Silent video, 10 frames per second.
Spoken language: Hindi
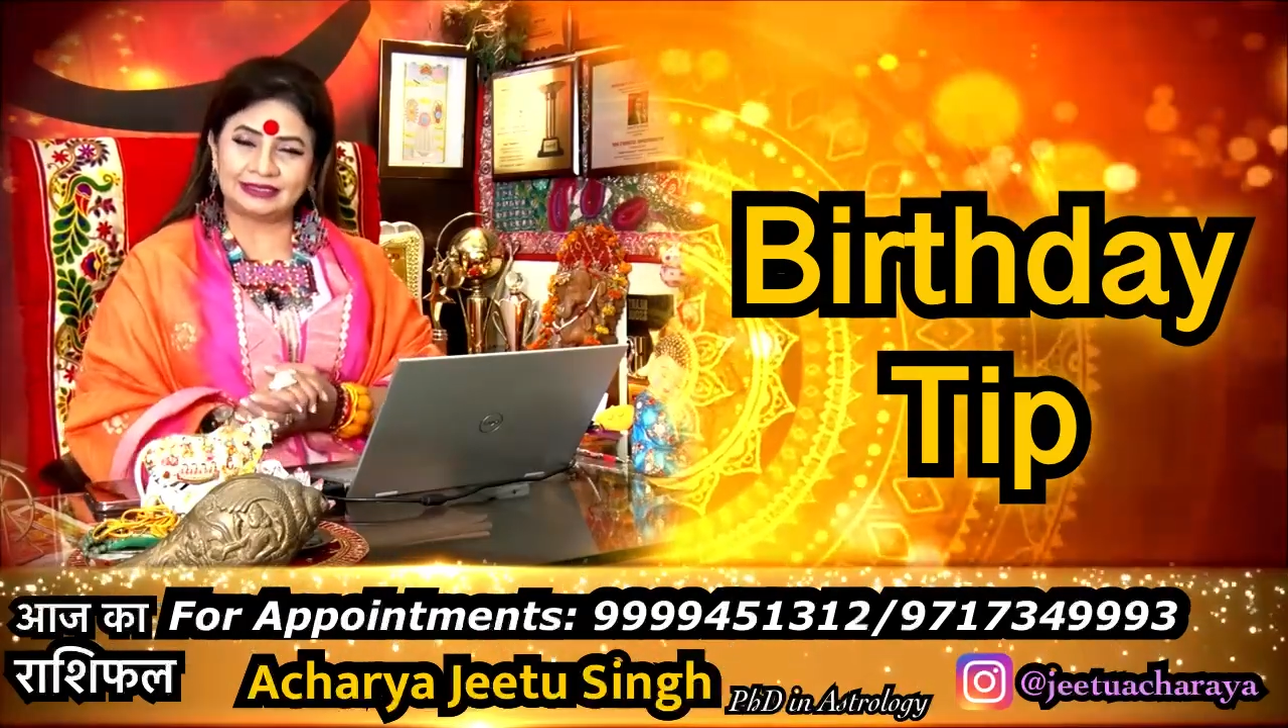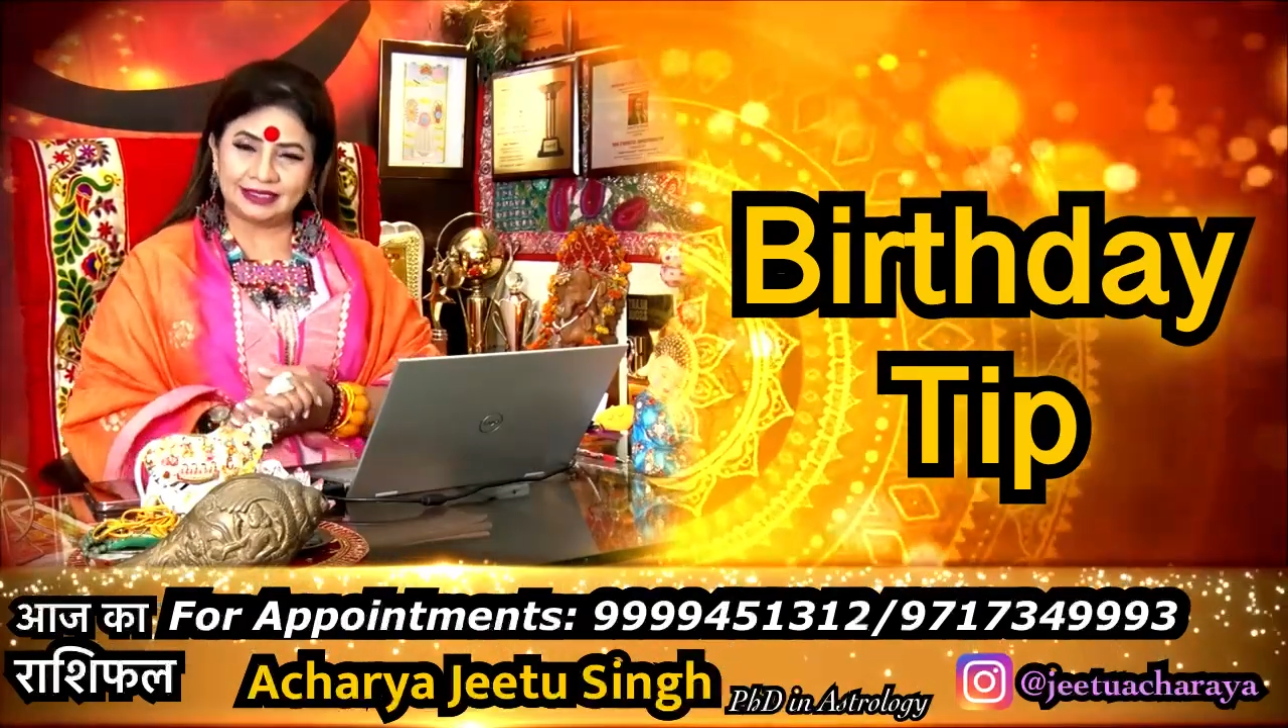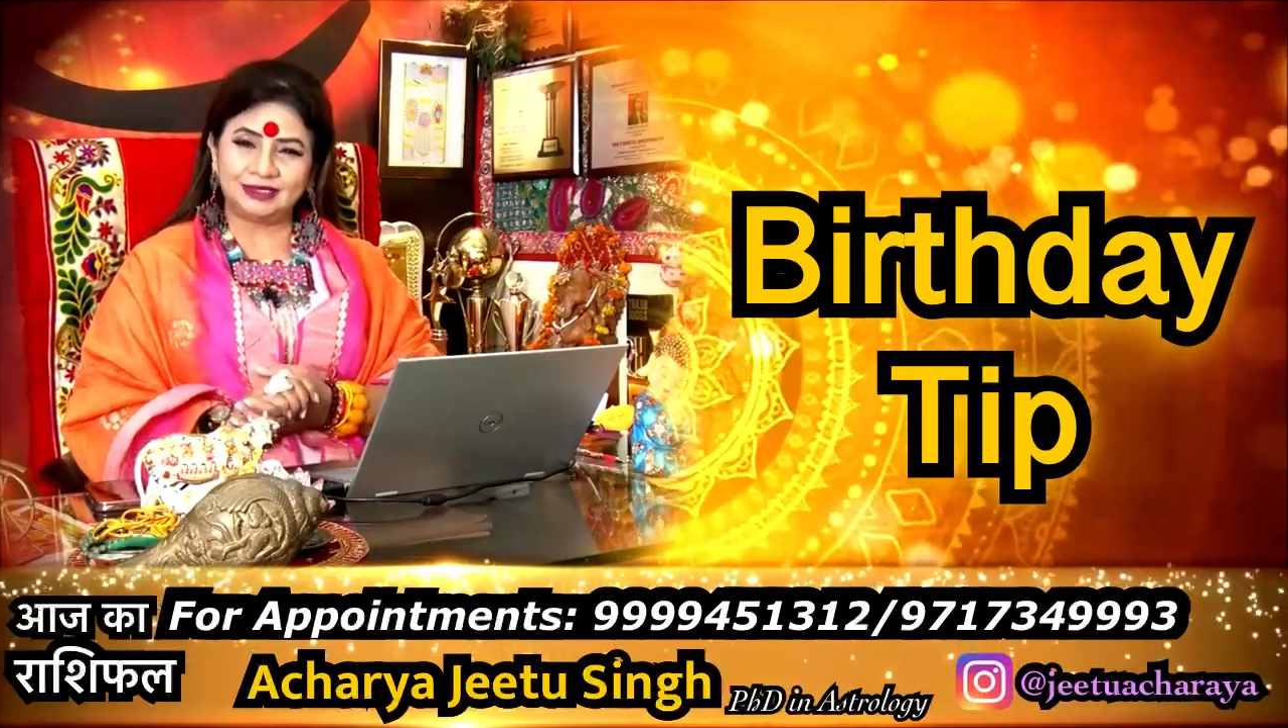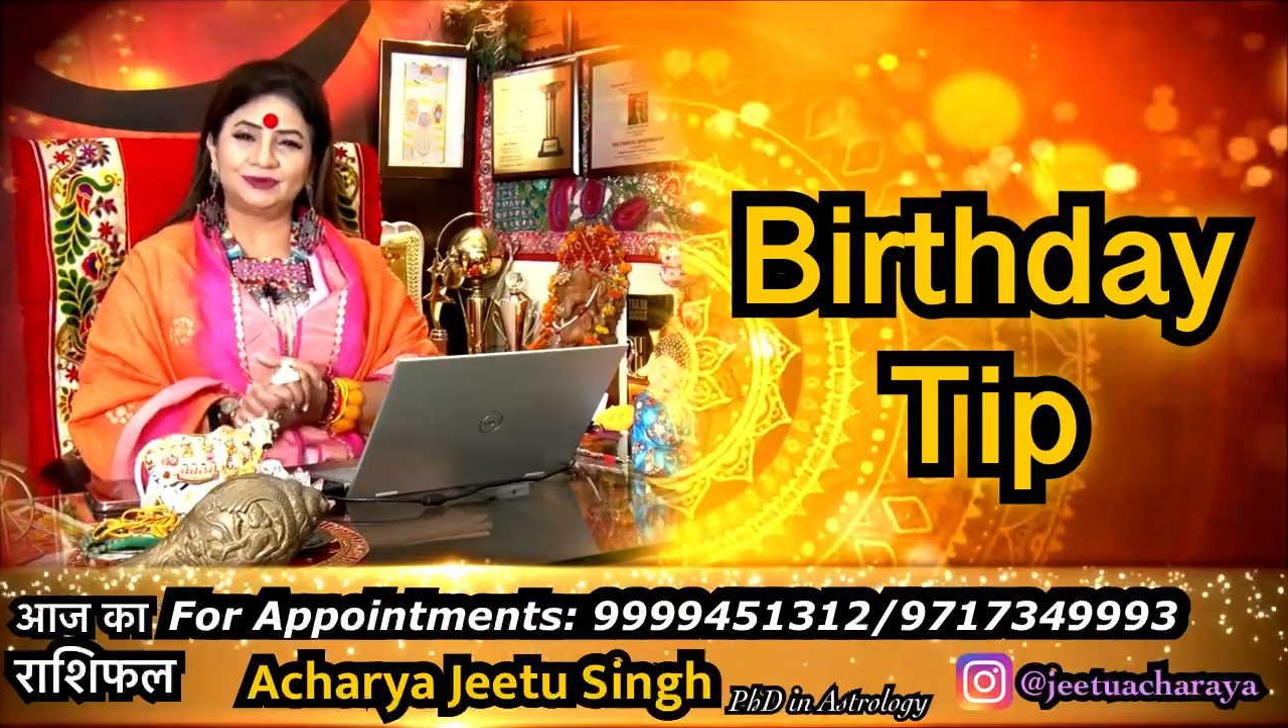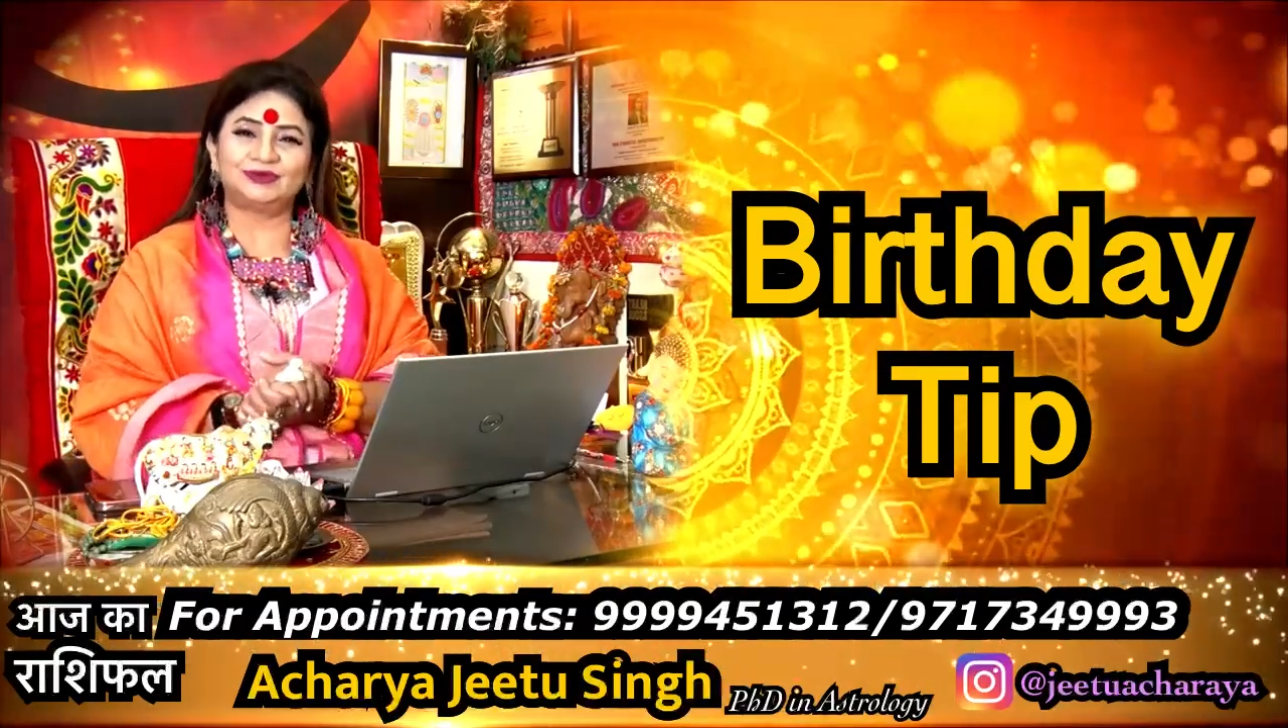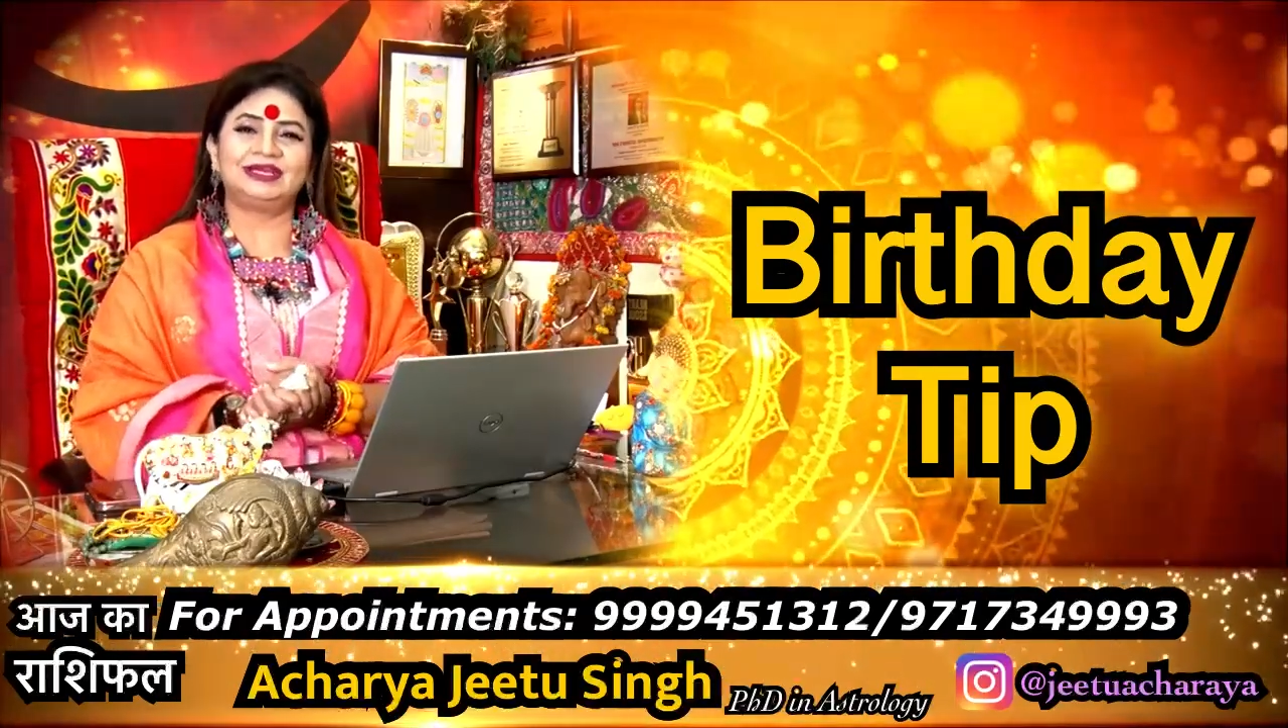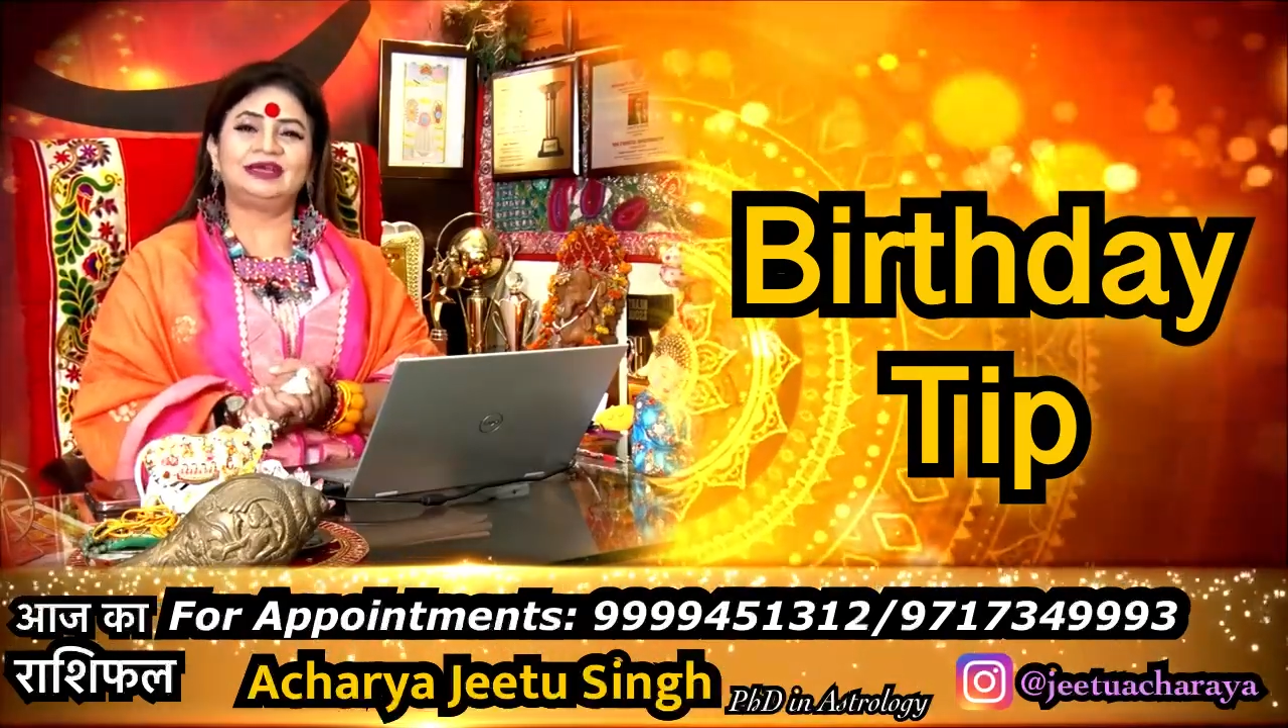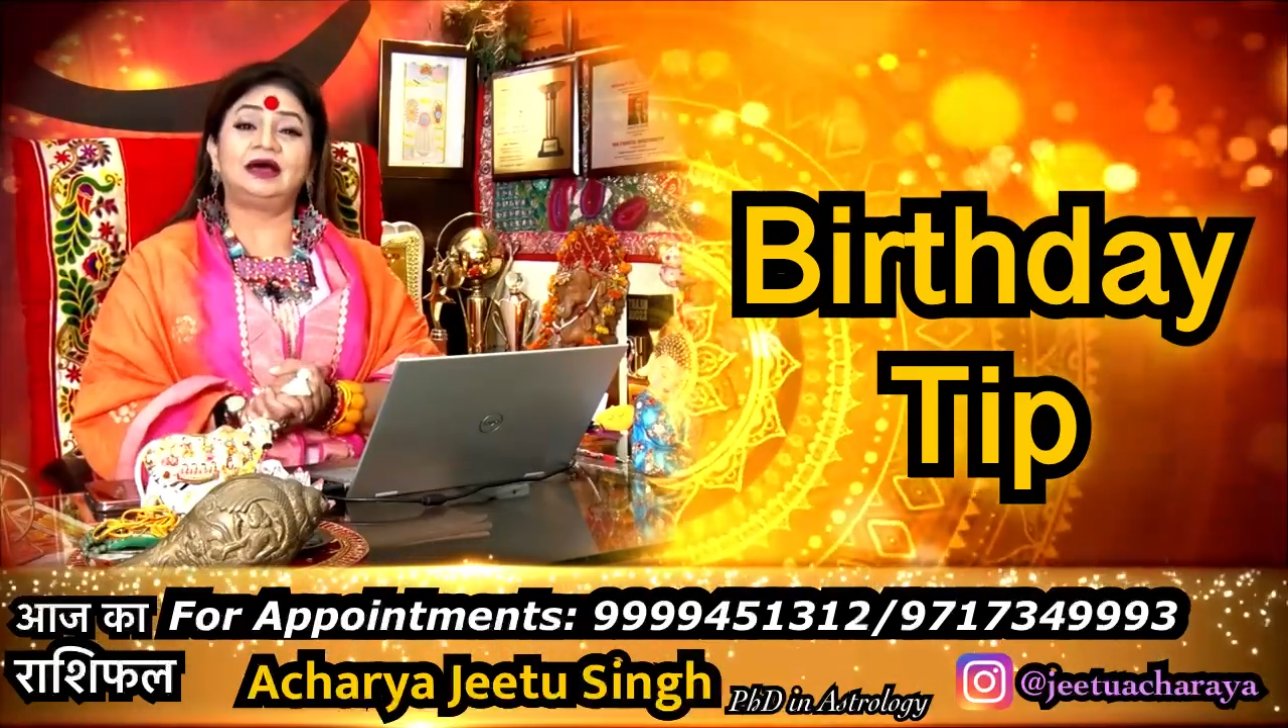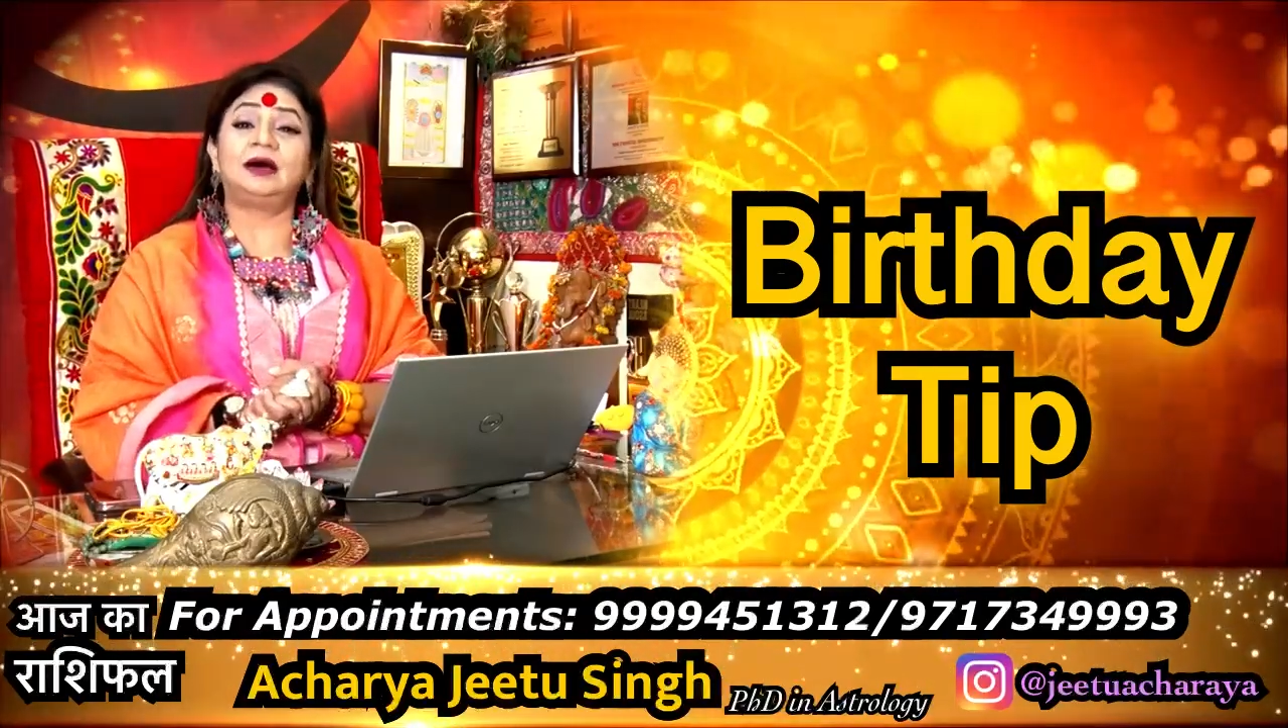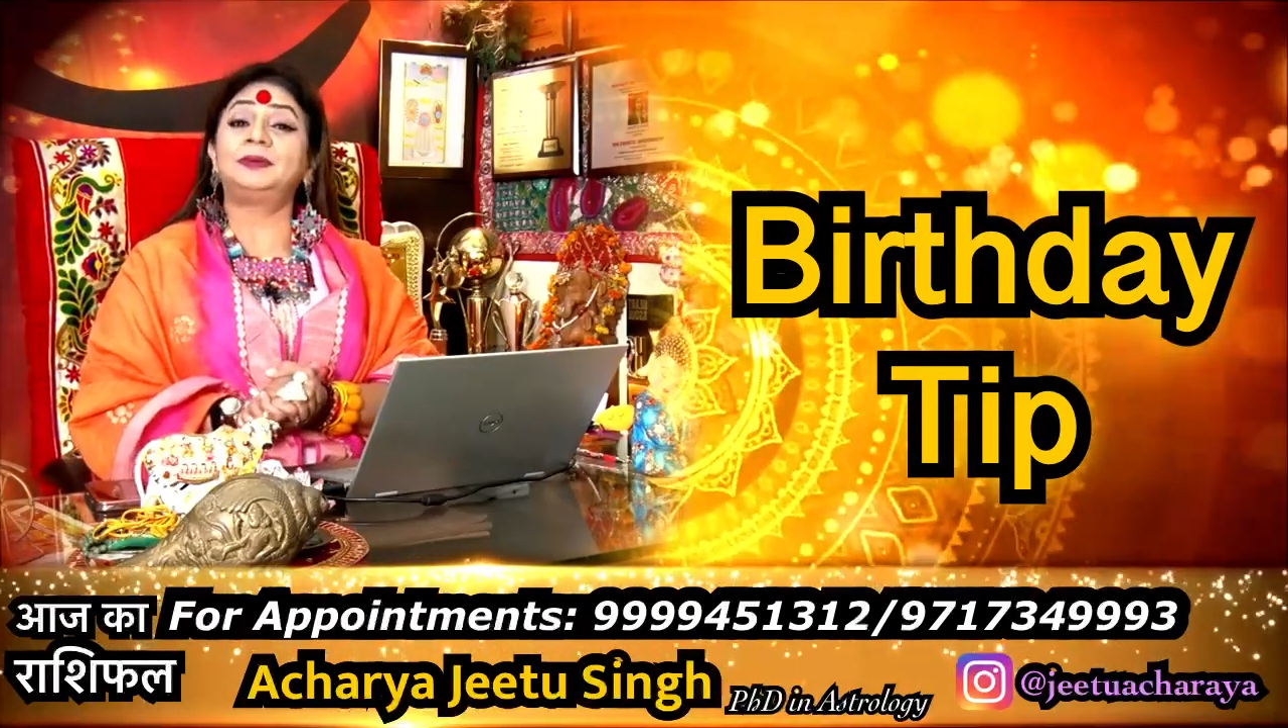थके होते हैं
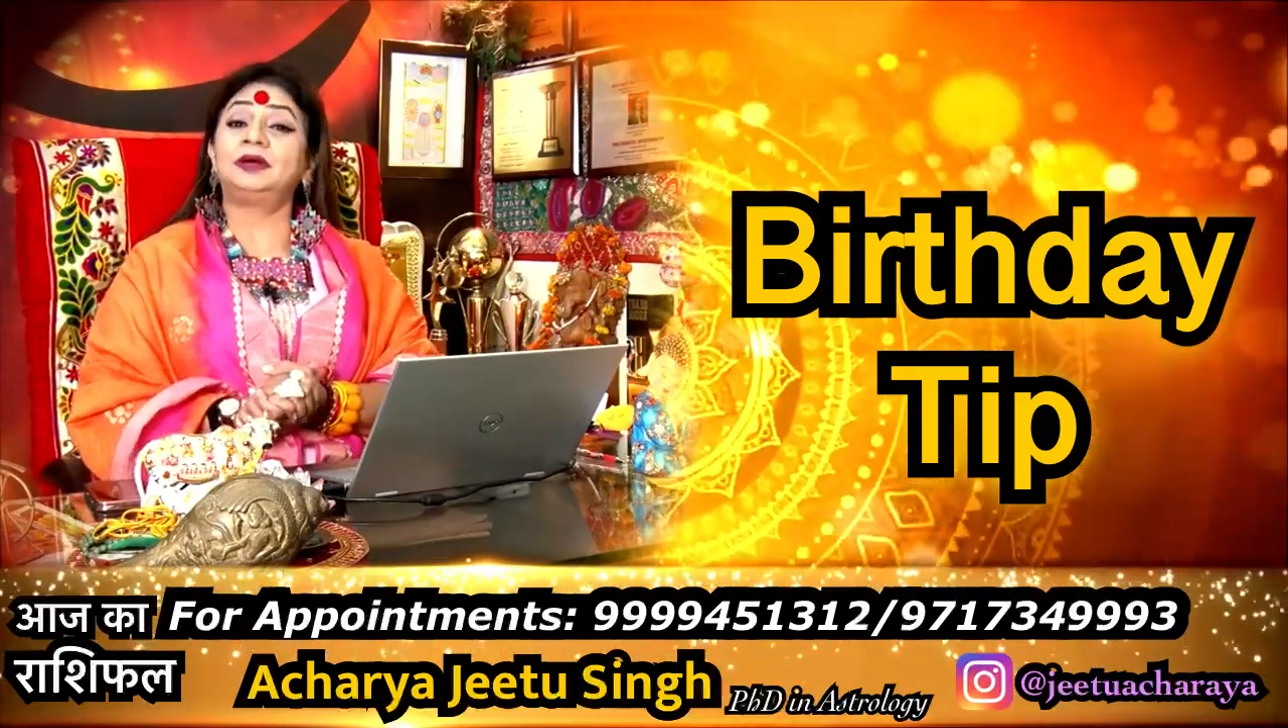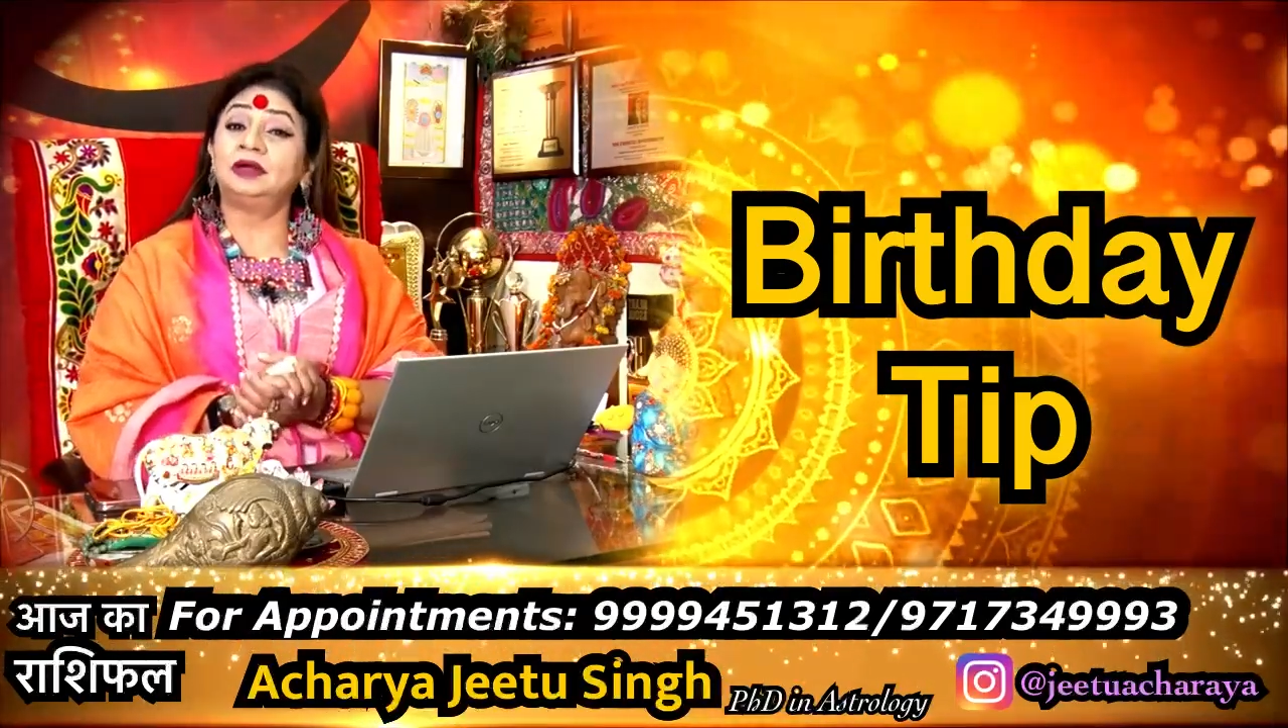आप